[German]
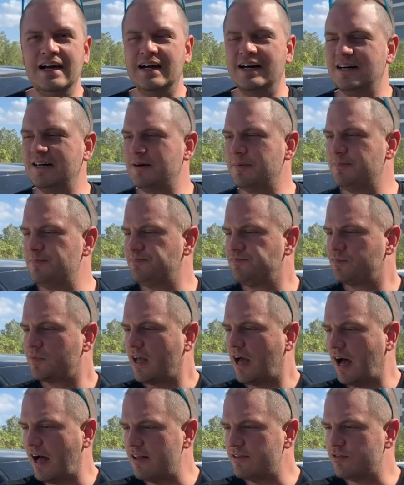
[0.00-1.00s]
Ähm,
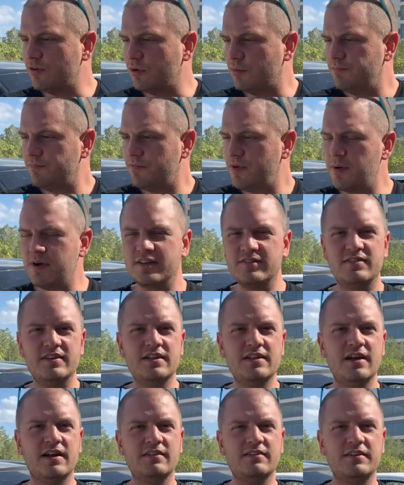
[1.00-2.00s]
also, wie man
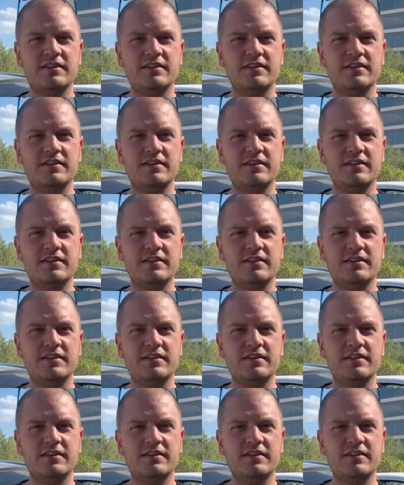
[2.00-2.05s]
gesehen hat,